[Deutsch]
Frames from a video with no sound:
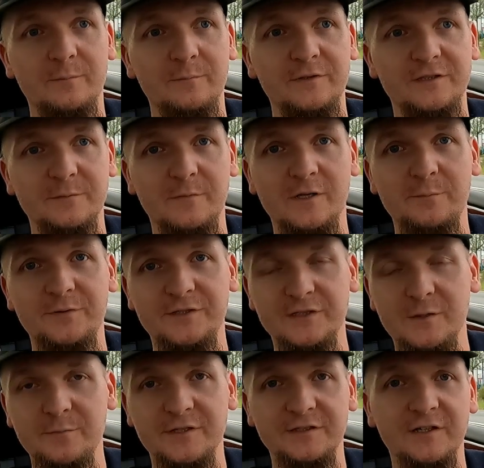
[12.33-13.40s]
mit dem
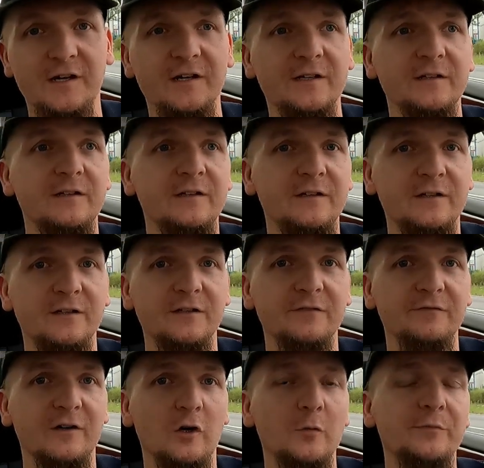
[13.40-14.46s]
Alpina B3.
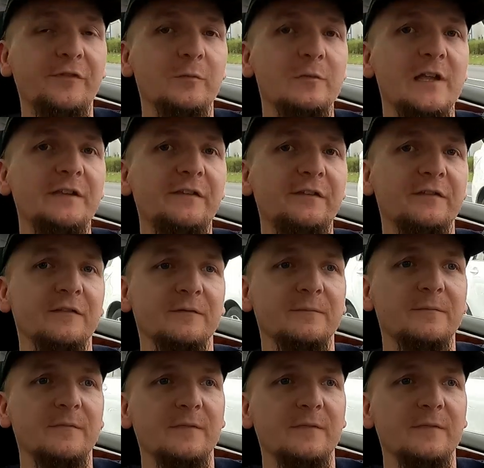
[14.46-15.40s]
Warum zum letzten?